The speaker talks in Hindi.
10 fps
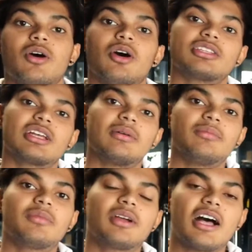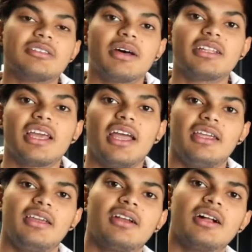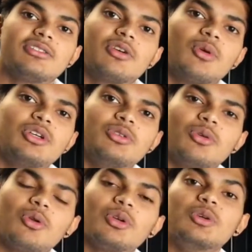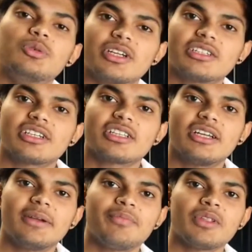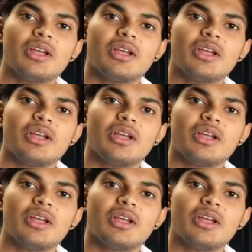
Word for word: और इसका ख़ास बात क्या है ये गर्ल्स और बॉयज़ दोनों लोग यूज़ कर सकते हैं